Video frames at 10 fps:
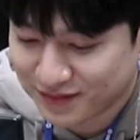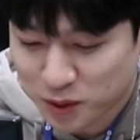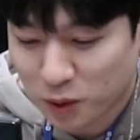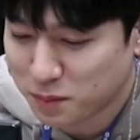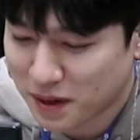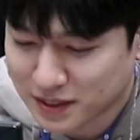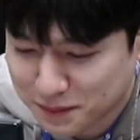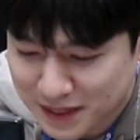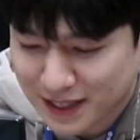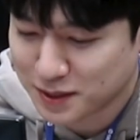꼬리뼈
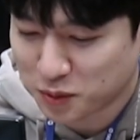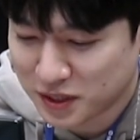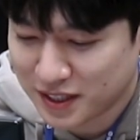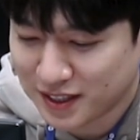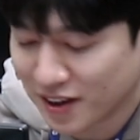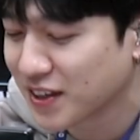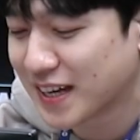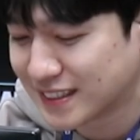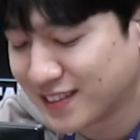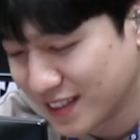금가는 소리
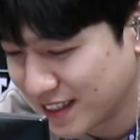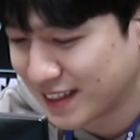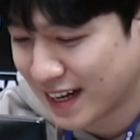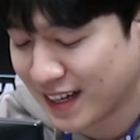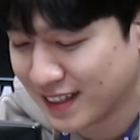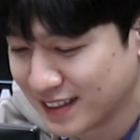여기까지 들린다.